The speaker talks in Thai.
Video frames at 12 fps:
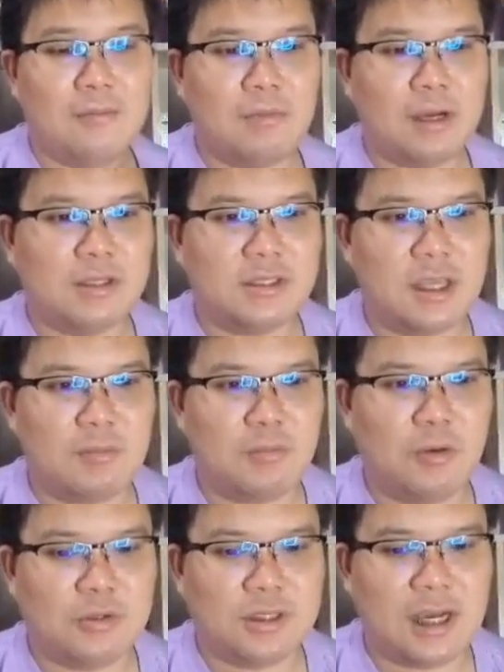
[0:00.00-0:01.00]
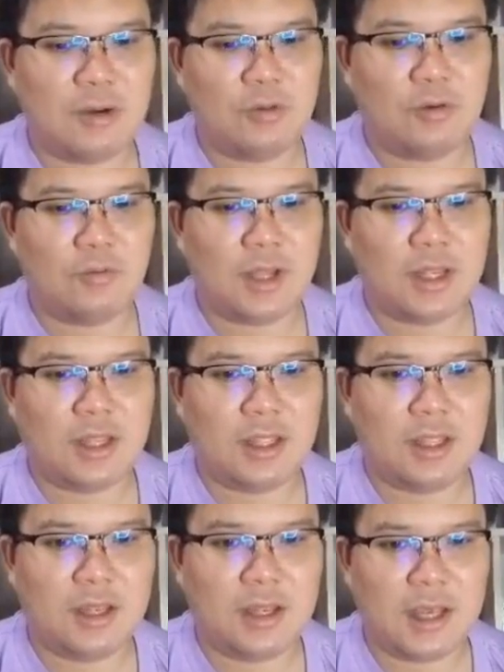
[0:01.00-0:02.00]
เมื่อ 7 โมงเช้าของวันนี้
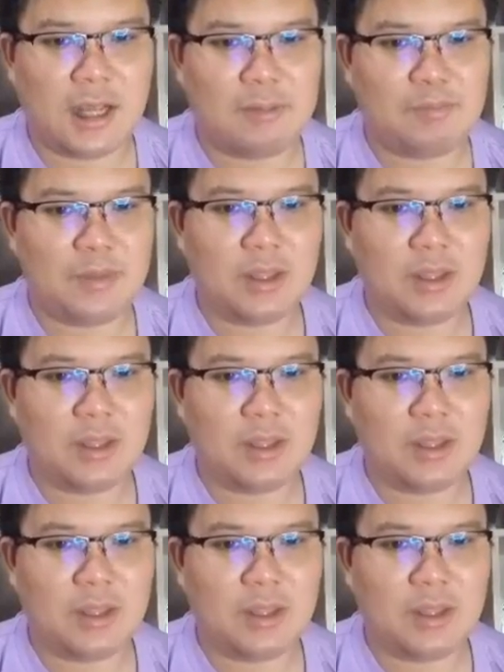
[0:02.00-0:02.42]
นะครับ